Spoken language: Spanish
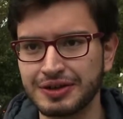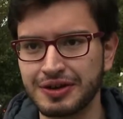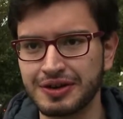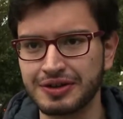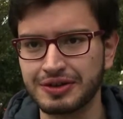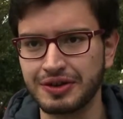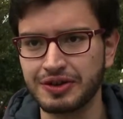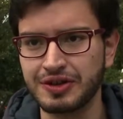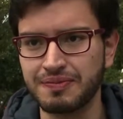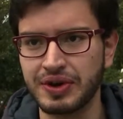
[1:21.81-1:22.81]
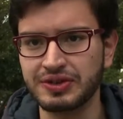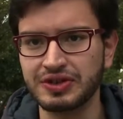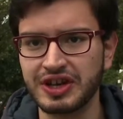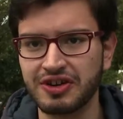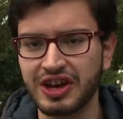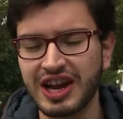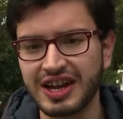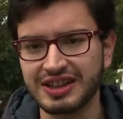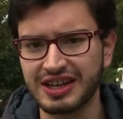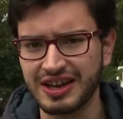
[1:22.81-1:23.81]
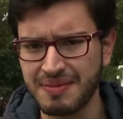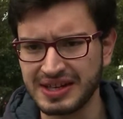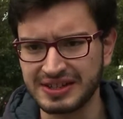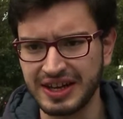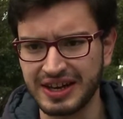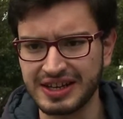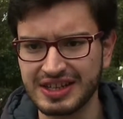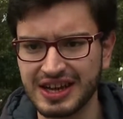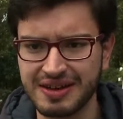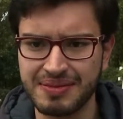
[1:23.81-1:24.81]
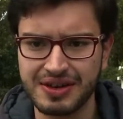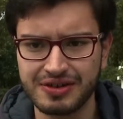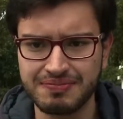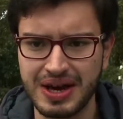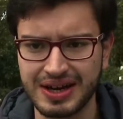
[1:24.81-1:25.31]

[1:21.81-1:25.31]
locos con los impuestos y creo que la gente que más tiene es la que menos paga